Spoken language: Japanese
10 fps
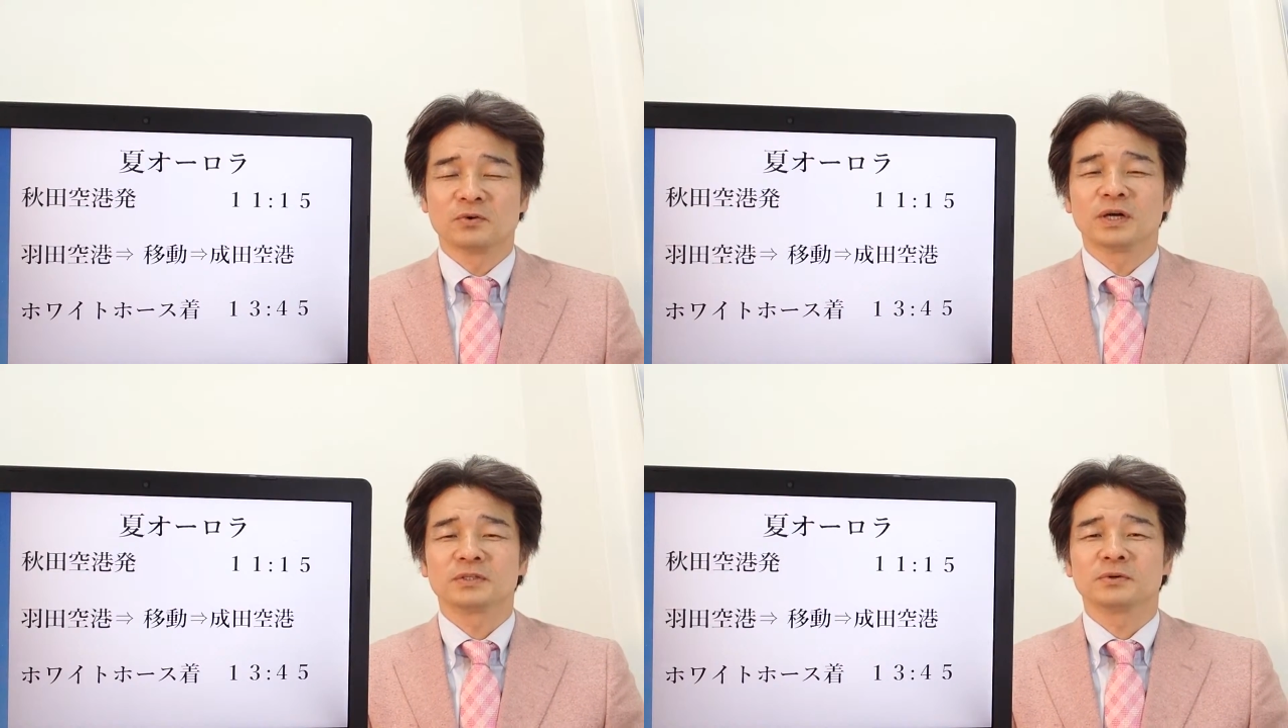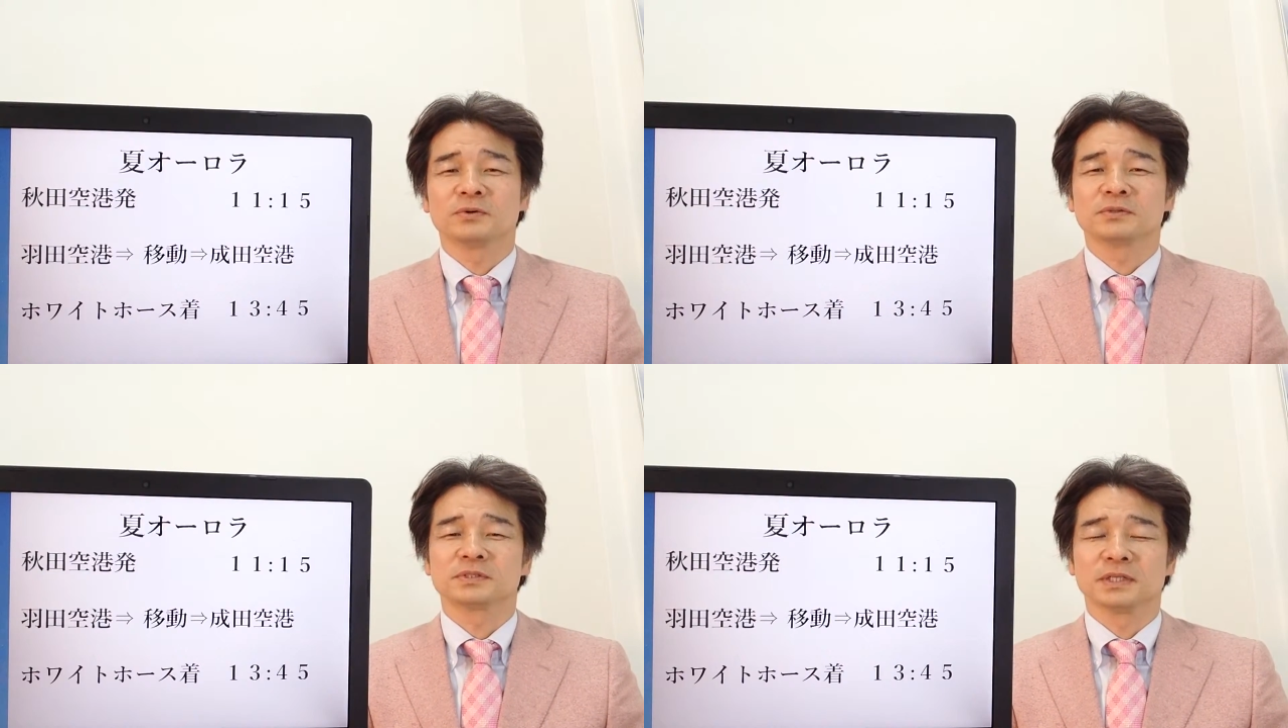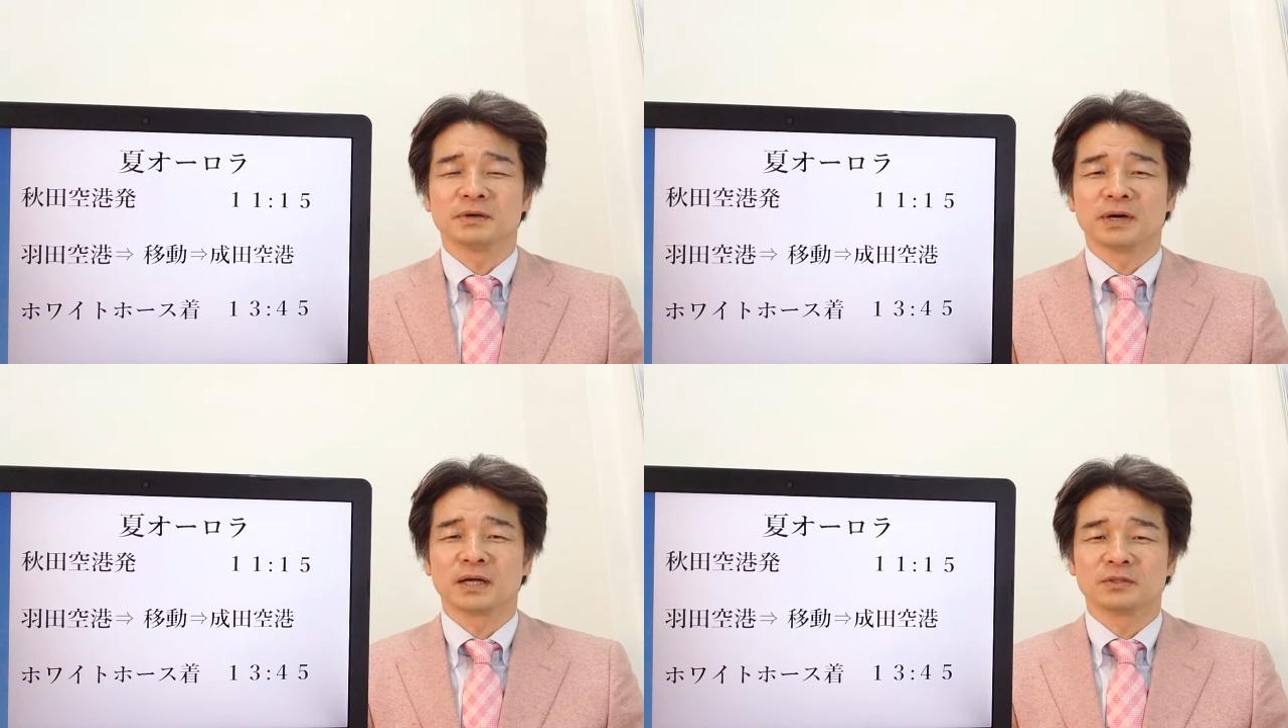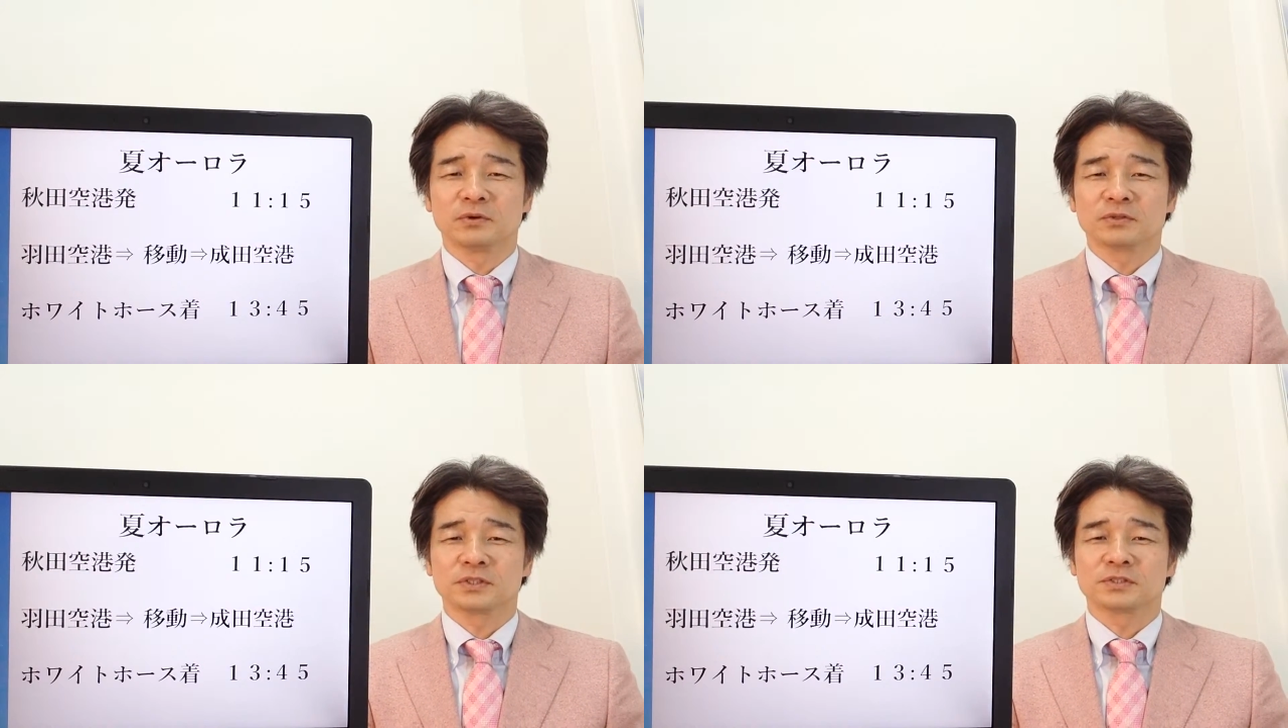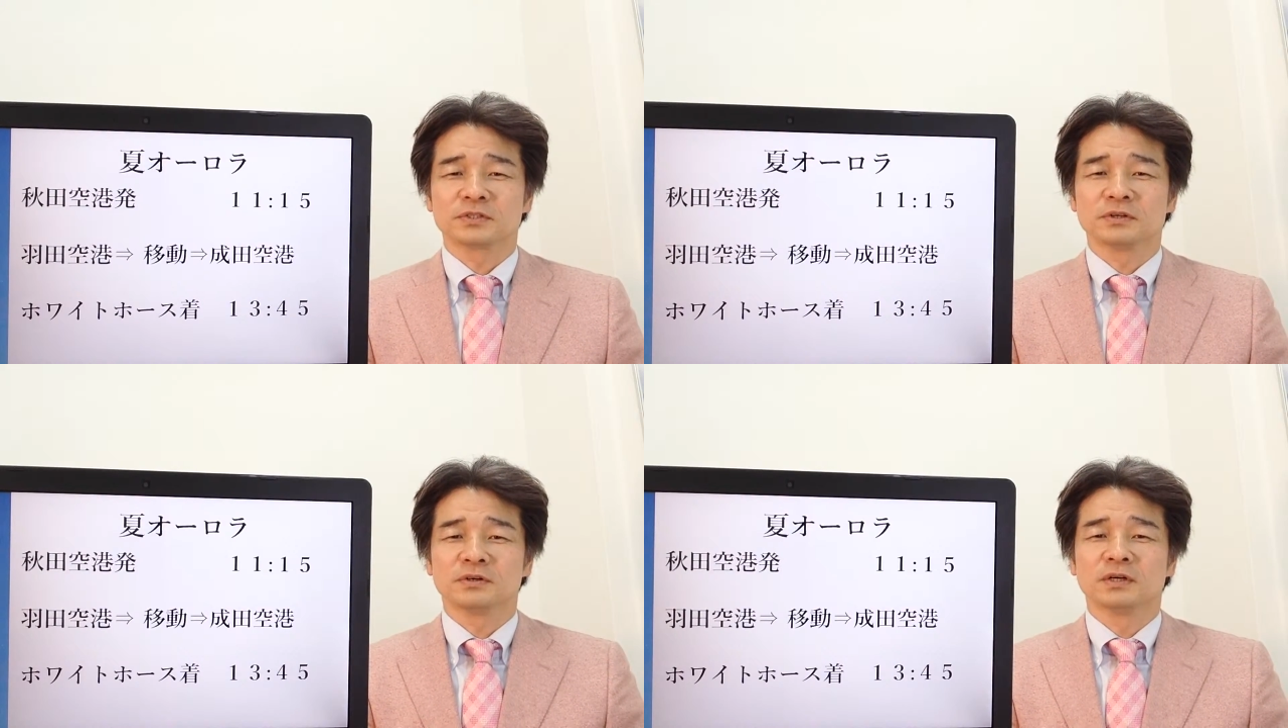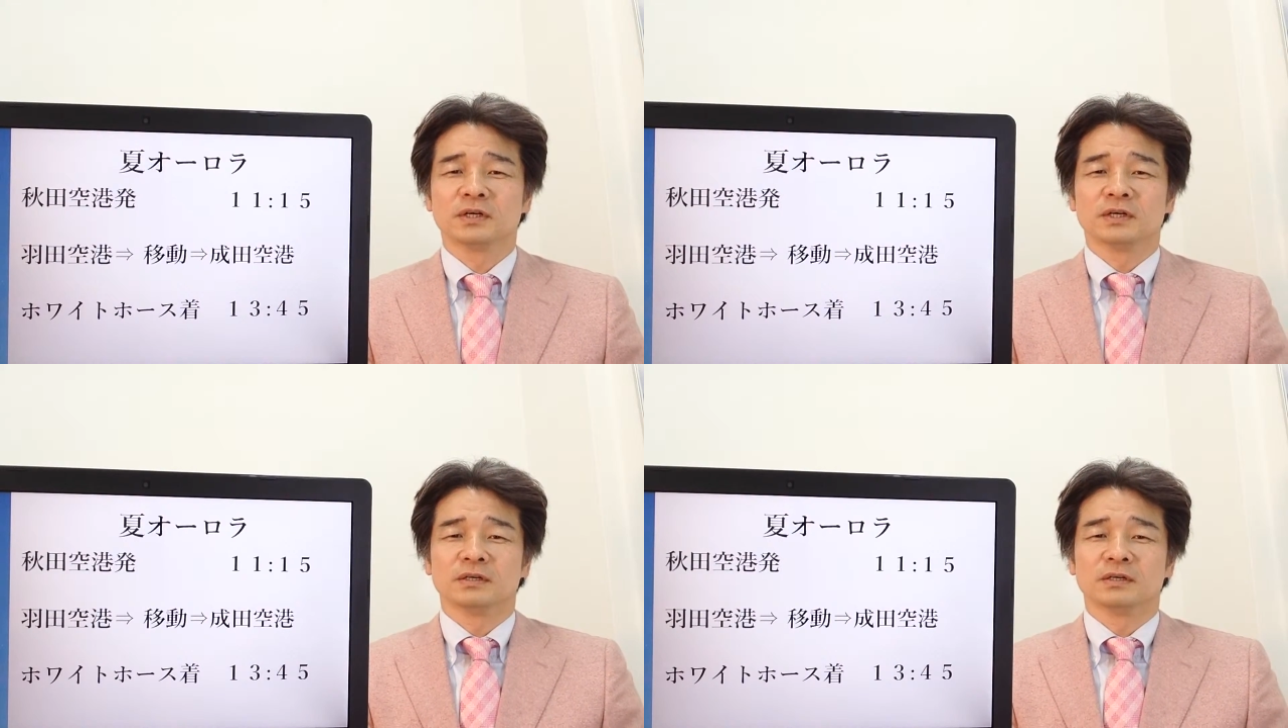ホワイトホースへは同日の